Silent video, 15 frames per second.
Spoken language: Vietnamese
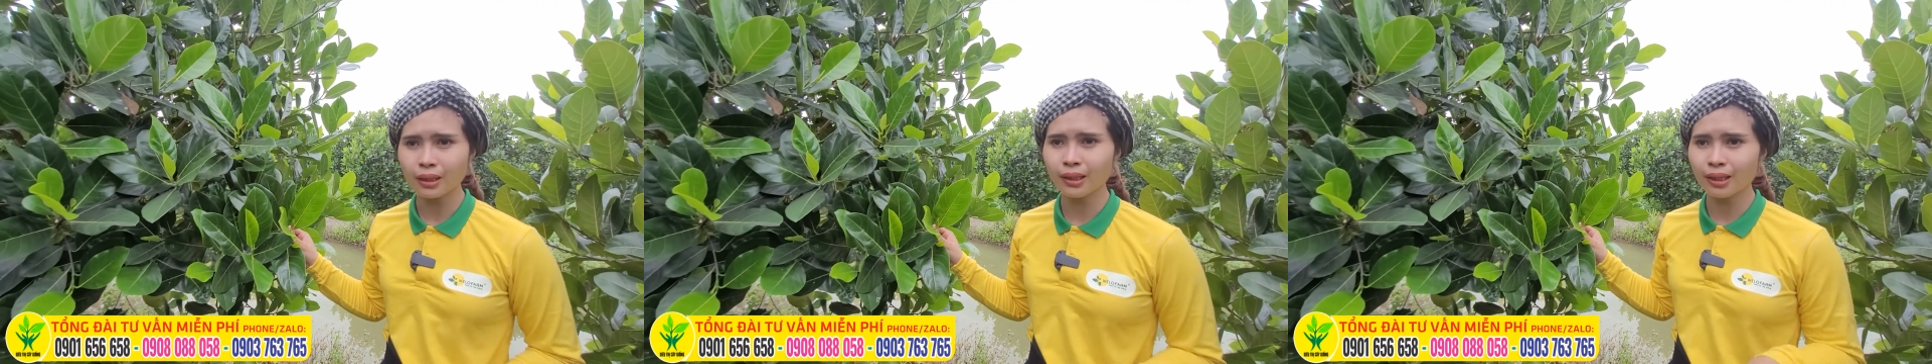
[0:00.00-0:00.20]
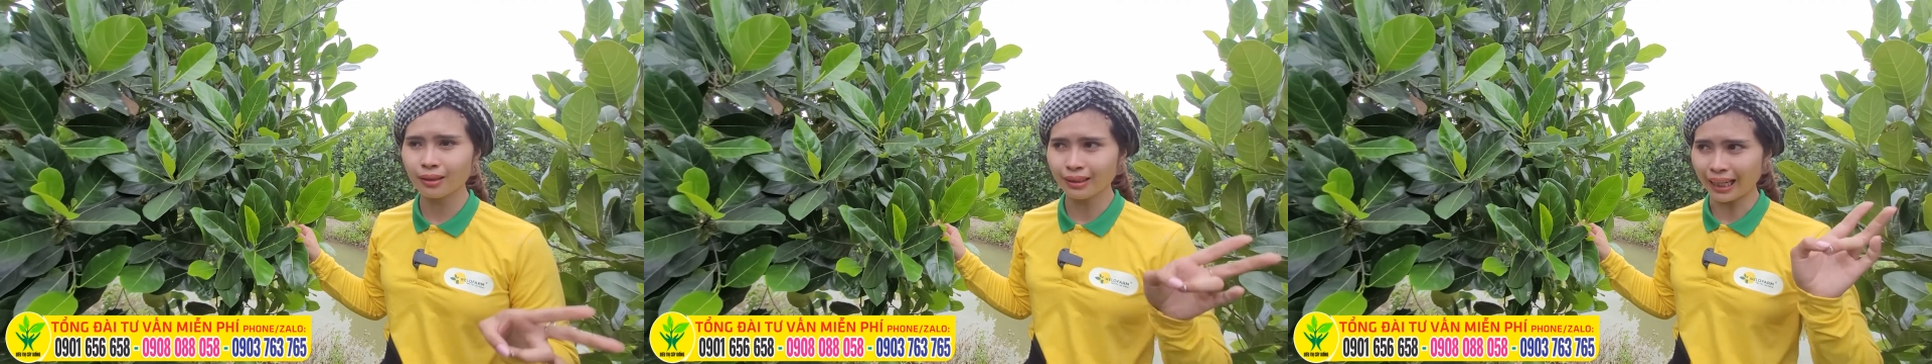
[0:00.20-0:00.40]

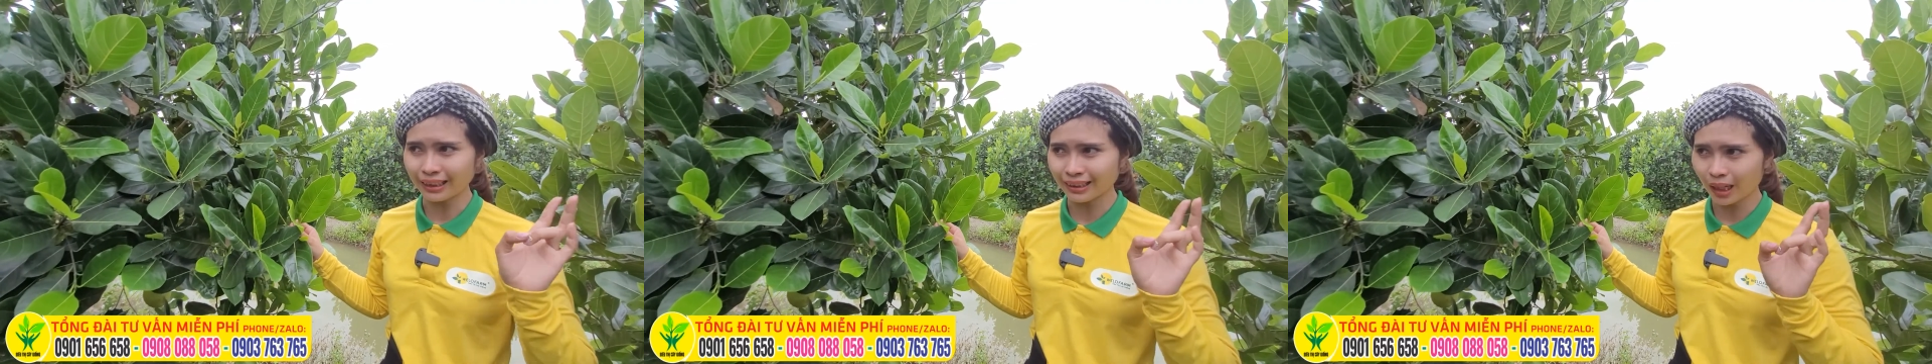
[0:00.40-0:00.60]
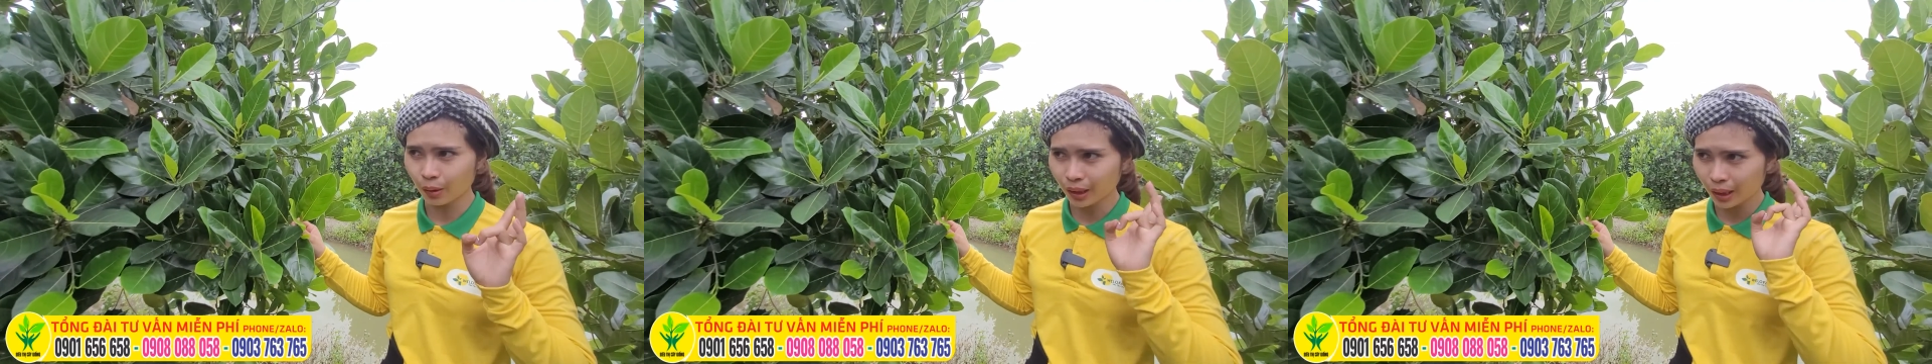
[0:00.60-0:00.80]
nhưng tại
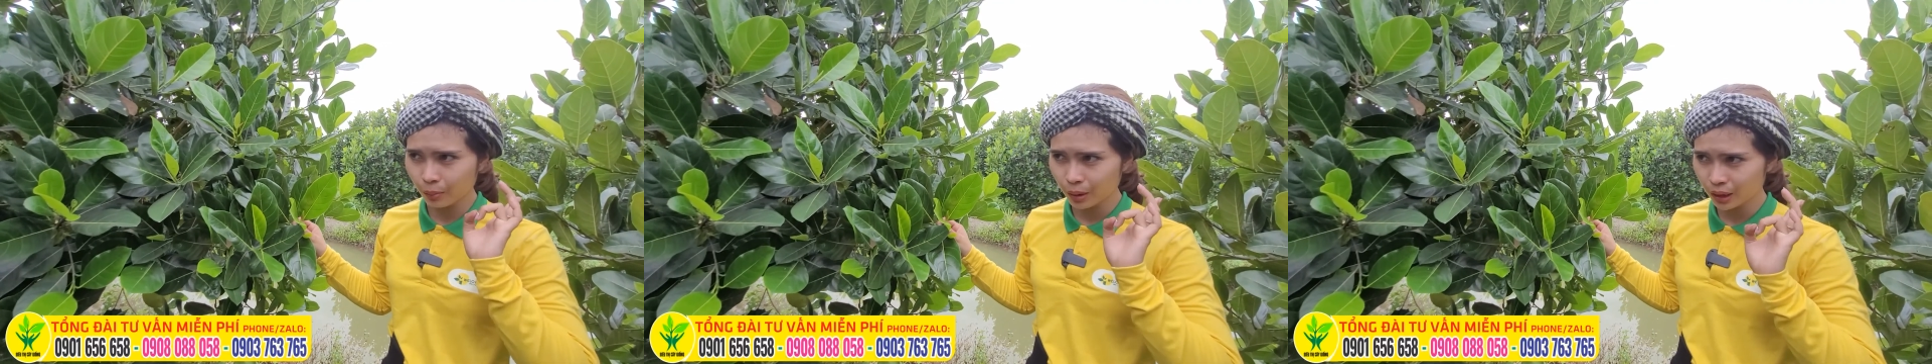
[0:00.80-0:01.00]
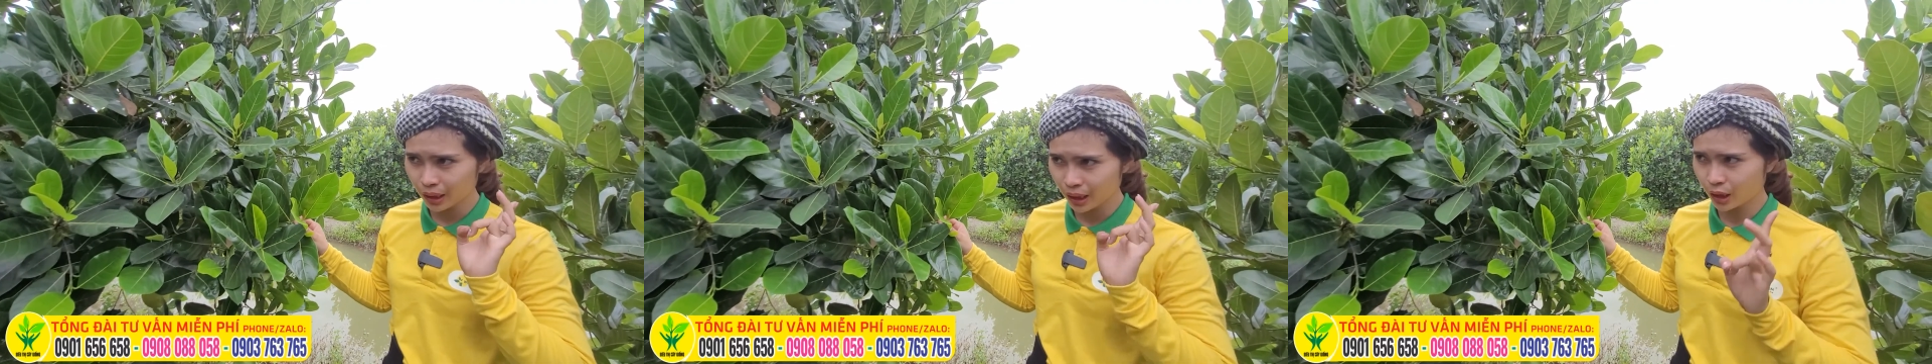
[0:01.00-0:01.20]
sao cây
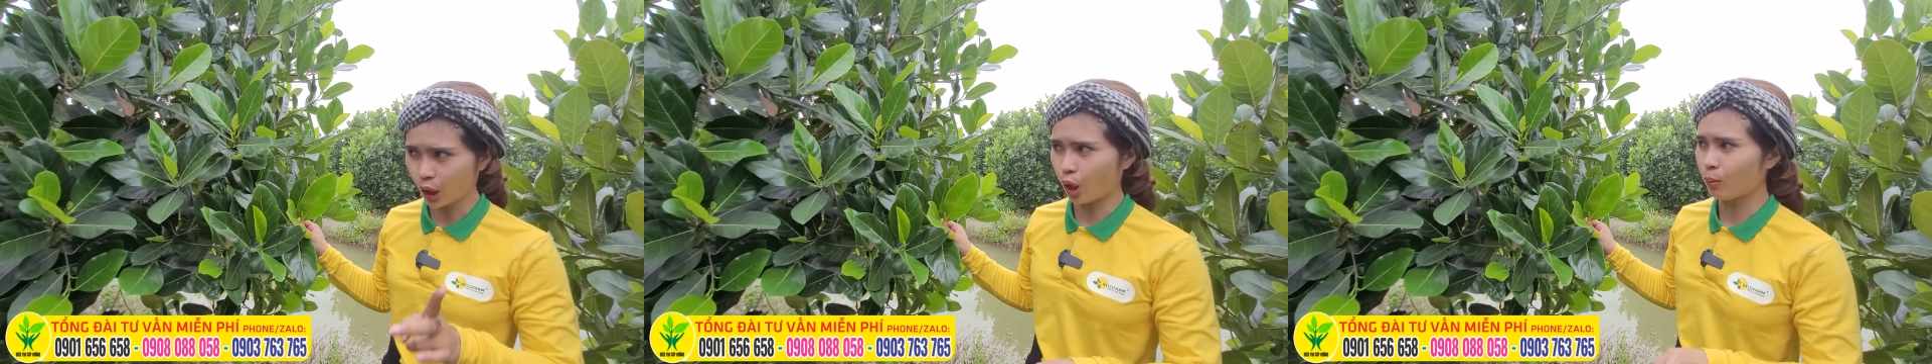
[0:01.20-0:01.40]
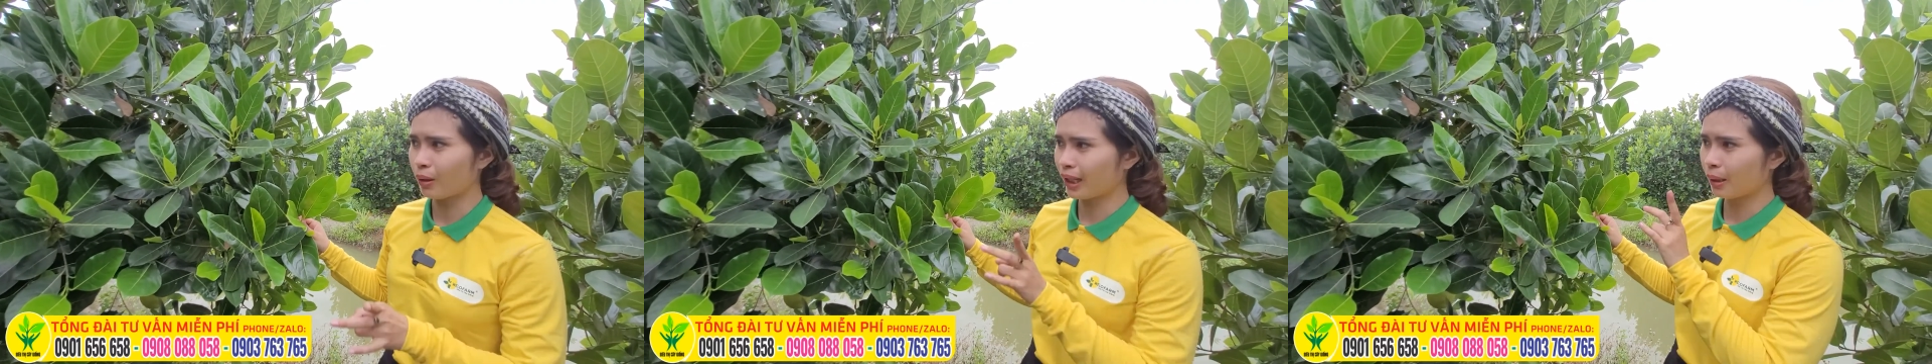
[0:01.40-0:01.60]
bên kia
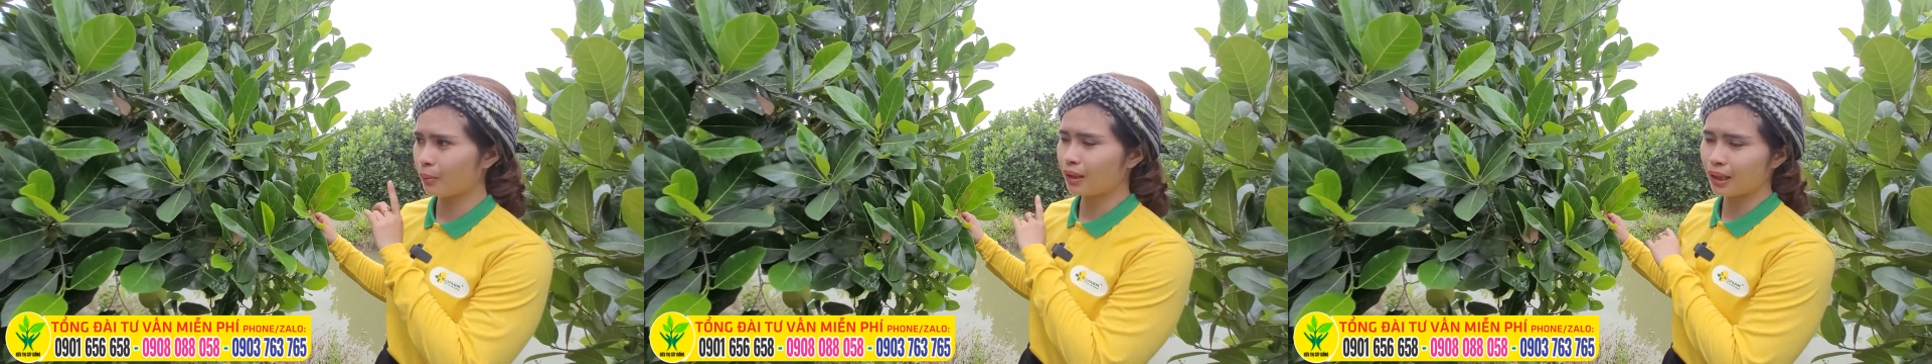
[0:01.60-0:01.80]
tròn mà cây bên